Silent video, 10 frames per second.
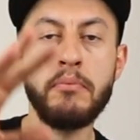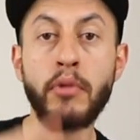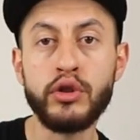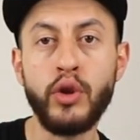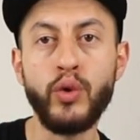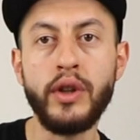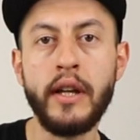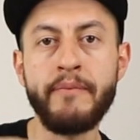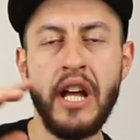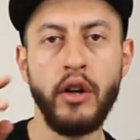Molto
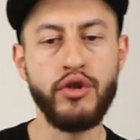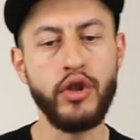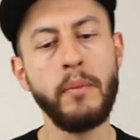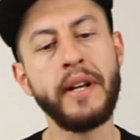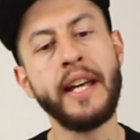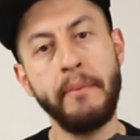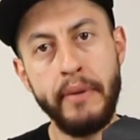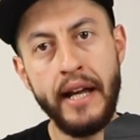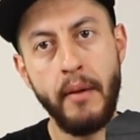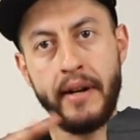utile, non solo perché è
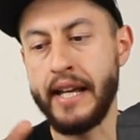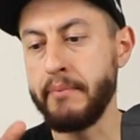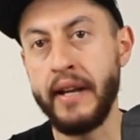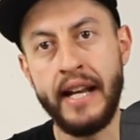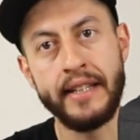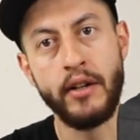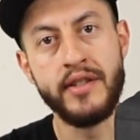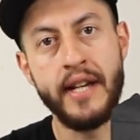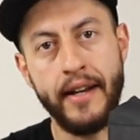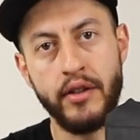bella, perché è abbinata allo
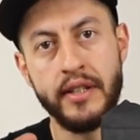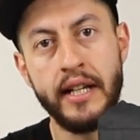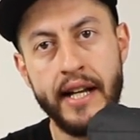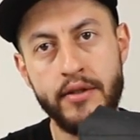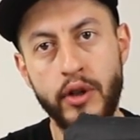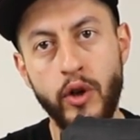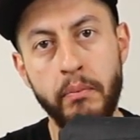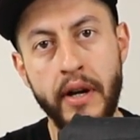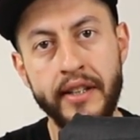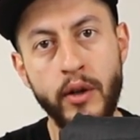zaino, se nel caso ne
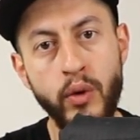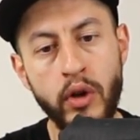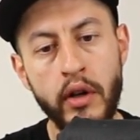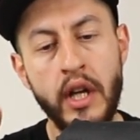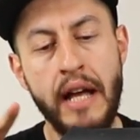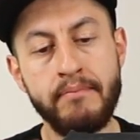comprate uno,